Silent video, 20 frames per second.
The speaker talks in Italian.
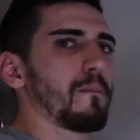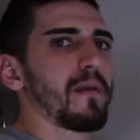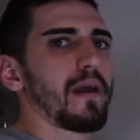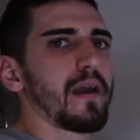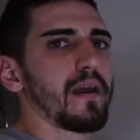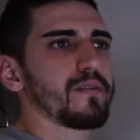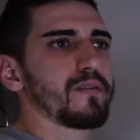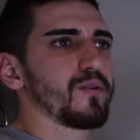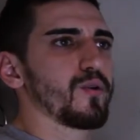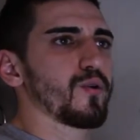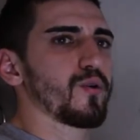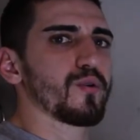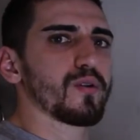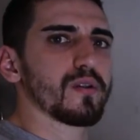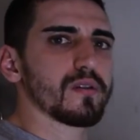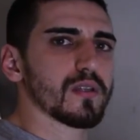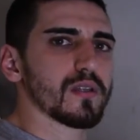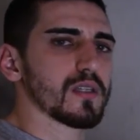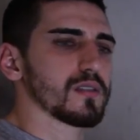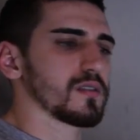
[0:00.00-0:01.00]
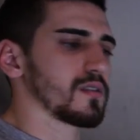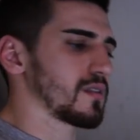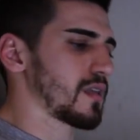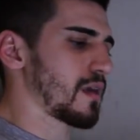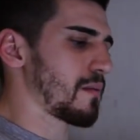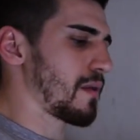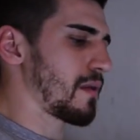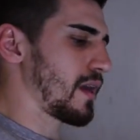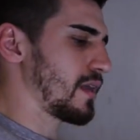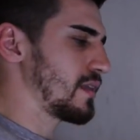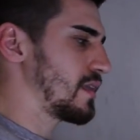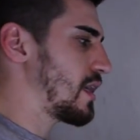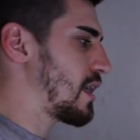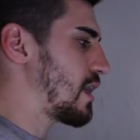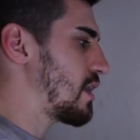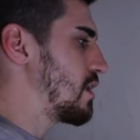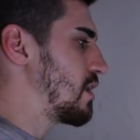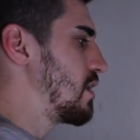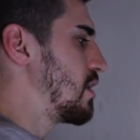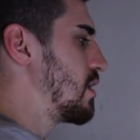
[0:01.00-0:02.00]
medio, un'intensità
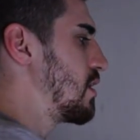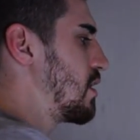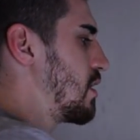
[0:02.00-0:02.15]
media,